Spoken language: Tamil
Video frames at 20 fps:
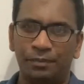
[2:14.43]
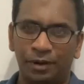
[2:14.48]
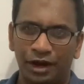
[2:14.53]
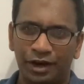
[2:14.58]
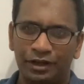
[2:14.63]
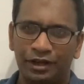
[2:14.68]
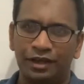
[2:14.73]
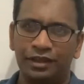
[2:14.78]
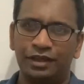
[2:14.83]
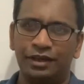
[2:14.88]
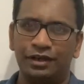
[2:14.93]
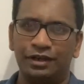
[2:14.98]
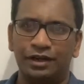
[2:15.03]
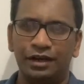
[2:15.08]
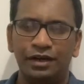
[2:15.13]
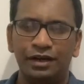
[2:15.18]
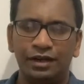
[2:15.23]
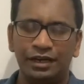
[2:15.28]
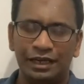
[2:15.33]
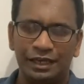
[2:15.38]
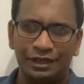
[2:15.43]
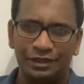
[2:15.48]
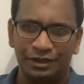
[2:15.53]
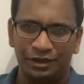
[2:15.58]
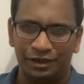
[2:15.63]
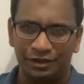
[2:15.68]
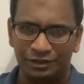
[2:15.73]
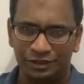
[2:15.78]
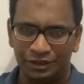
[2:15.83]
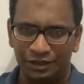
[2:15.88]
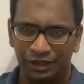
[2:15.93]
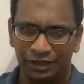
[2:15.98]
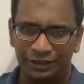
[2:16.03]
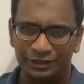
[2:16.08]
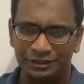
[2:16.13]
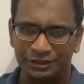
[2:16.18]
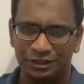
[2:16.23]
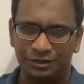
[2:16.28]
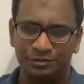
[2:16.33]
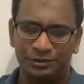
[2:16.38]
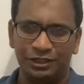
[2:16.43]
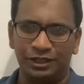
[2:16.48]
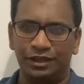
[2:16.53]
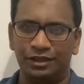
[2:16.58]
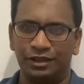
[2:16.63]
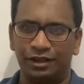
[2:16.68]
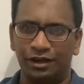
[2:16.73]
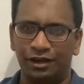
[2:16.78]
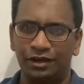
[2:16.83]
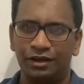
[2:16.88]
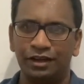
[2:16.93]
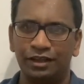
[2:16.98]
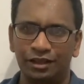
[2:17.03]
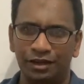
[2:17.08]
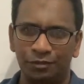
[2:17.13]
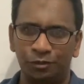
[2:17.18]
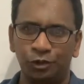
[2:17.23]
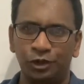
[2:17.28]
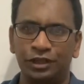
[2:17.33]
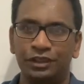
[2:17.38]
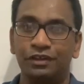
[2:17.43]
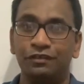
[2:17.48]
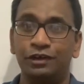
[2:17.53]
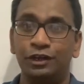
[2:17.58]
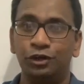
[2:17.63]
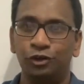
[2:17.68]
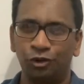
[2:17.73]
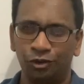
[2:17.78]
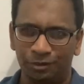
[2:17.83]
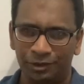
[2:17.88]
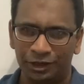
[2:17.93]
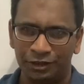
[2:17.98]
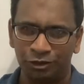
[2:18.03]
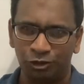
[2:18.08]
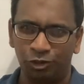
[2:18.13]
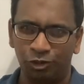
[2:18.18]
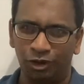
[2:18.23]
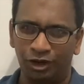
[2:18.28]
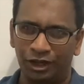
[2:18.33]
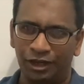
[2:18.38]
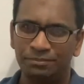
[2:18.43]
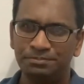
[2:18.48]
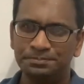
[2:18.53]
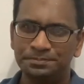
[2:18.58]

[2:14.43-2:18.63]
பார்க்காதாக்கள் லிங்க்கை நான் கீழே டிஸ்கிரிப்ஷனில் தரேன் அதில் போய் அந்த வீடியோவை பார்த்துக்கொள்ளலாம்